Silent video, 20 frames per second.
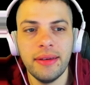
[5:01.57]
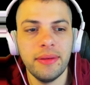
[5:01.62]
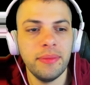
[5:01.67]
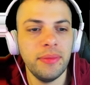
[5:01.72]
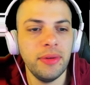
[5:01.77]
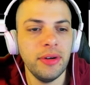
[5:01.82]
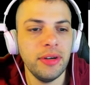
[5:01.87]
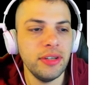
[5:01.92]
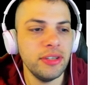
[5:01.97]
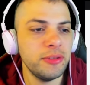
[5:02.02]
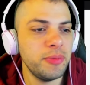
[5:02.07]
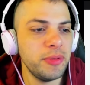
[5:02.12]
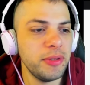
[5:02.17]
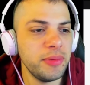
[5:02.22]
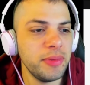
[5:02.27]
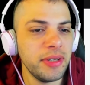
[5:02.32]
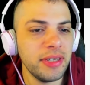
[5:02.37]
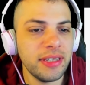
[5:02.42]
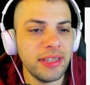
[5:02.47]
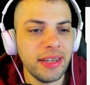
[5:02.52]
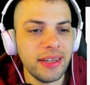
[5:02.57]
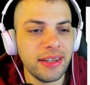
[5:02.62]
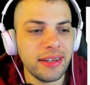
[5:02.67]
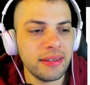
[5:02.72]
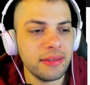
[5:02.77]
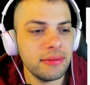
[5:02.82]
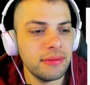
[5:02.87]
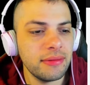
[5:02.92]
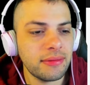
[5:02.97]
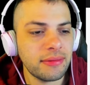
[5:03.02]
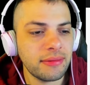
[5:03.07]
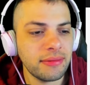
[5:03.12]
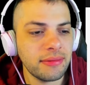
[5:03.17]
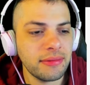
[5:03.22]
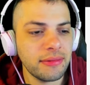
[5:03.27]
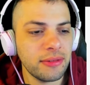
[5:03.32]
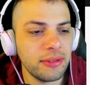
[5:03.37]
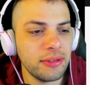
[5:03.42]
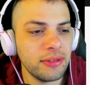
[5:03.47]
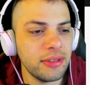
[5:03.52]
Bueno, después voy a estar
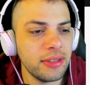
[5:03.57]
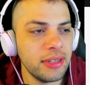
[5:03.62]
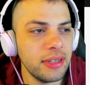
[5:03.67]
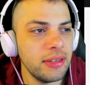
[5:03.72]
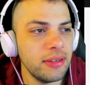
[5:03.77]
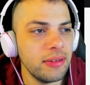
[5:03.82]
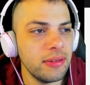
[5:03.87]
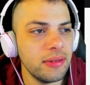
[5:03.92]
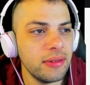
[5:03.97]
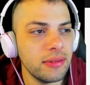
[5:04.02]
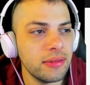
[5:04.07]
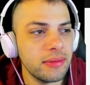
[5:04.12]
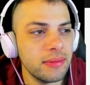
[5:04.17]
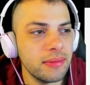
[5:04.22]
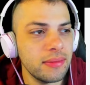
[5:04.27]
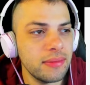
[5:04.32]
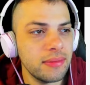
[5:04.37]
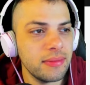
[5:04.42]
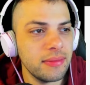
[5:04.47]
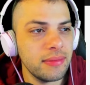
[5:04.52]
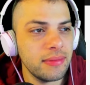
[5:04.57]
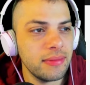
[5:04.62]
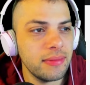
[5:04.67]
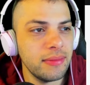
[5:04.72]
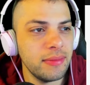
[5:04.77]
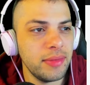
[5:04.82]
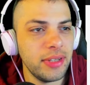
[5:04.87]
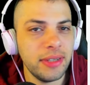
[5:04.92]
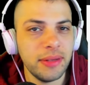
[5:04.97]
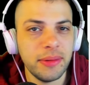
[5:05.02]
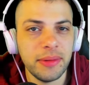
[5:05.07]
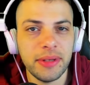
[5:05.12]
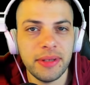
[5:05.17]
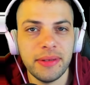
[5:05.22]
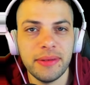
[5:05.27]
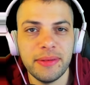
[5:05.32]
consiguiendo los BNB.